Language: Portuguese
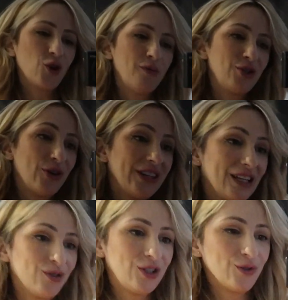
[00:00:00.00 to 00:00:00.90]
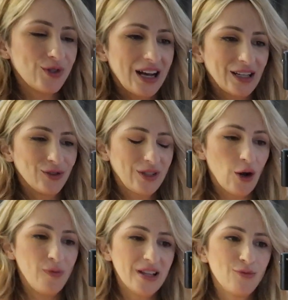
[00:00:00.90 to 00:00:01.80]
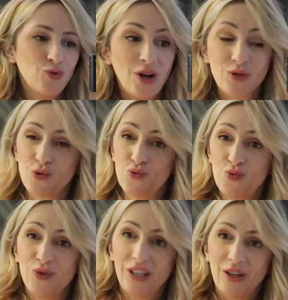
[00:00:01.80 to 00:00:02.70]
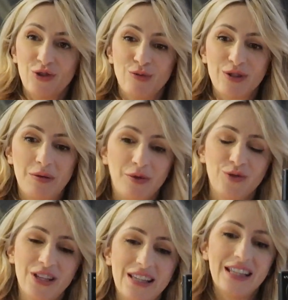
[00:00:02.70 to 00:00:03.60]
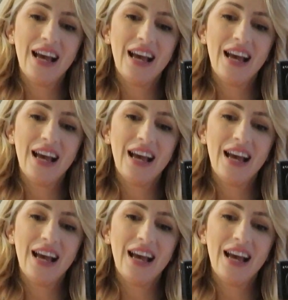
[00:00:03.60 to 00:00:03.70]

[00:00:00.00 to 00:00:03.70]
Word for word: cropped que eu ainda não tinha usado, que é o mesmo do azul, que eu já mostrei pra vocês.